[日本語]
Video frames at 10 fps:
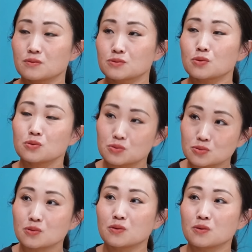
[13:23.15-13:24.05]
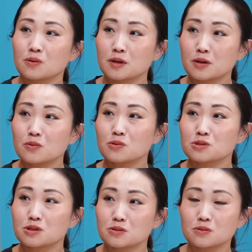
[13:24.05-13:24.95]
ちょっと英語
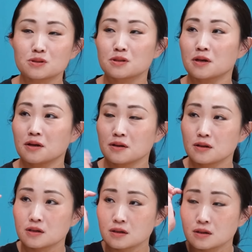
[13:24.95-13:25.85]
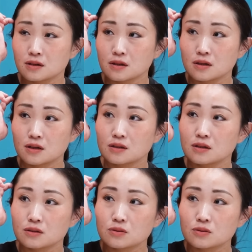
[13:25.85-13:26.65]
教えてください。いやなんか何でも言ってください。